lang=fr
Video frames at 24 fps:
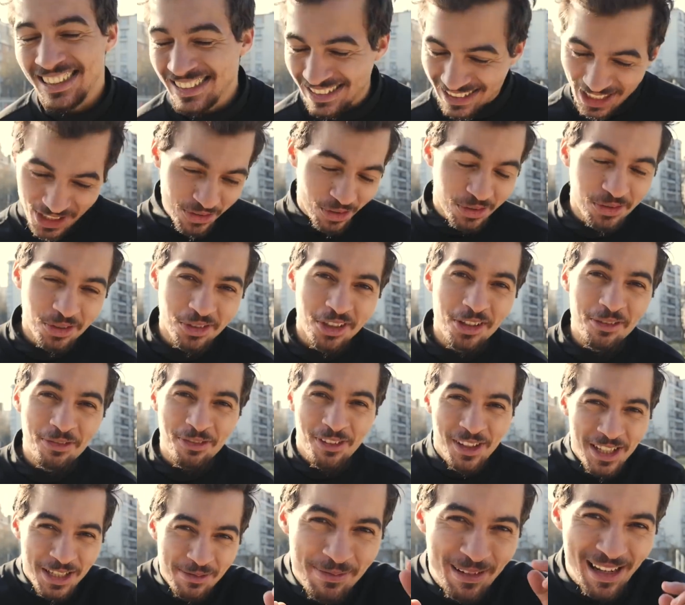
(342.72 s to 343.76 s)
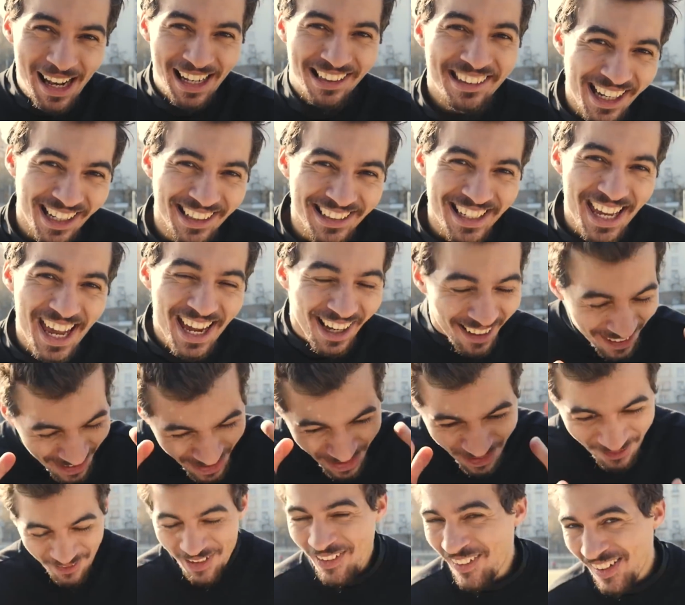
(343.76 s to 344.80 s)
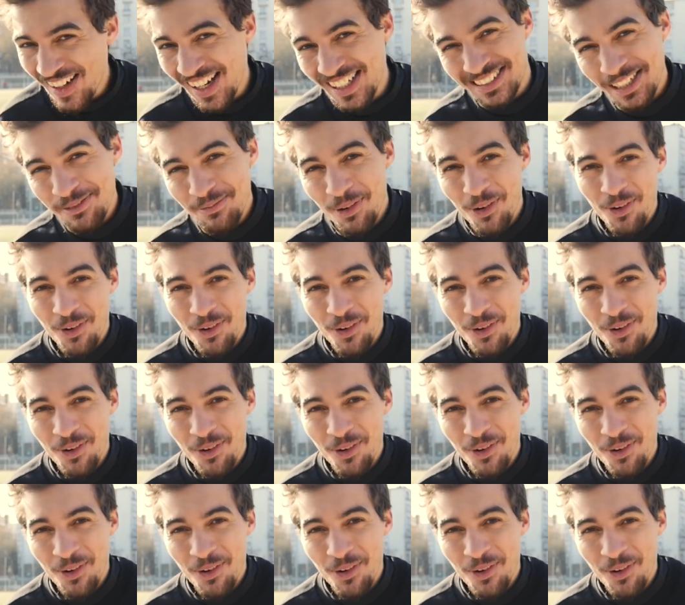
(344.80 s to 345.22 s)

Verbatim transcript: Ça joue sur le Je mets la dernière Et voilà, c'est